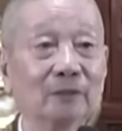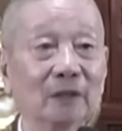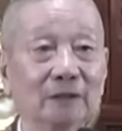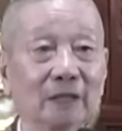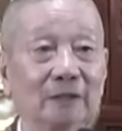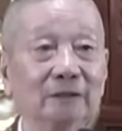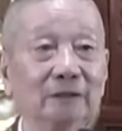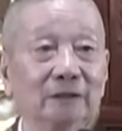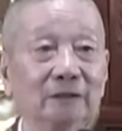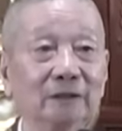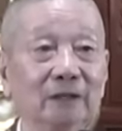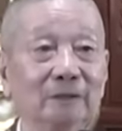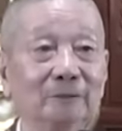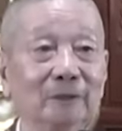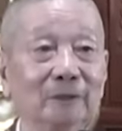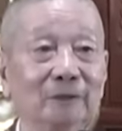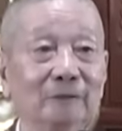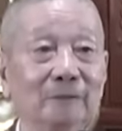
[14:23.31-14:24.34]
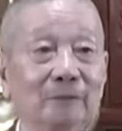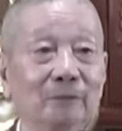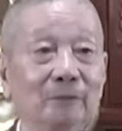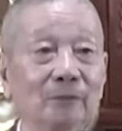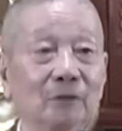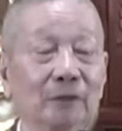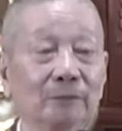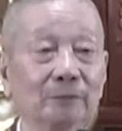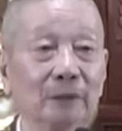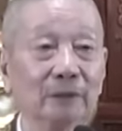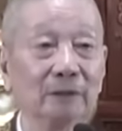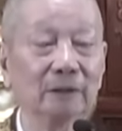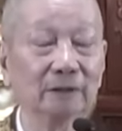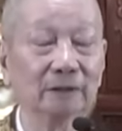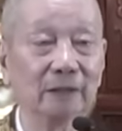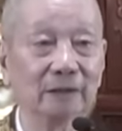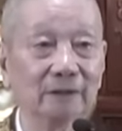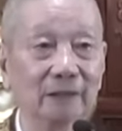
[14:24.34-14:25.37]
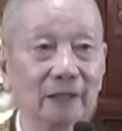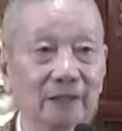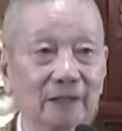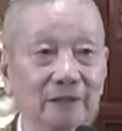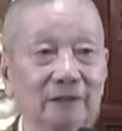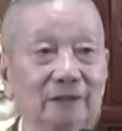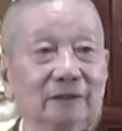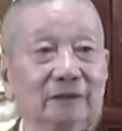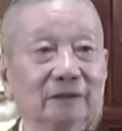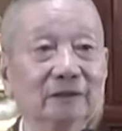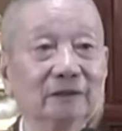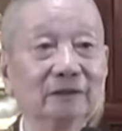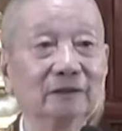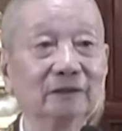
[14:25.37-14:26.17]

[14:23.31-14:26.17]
ta thấy ta chê mình nhưng bây giờ ta thấy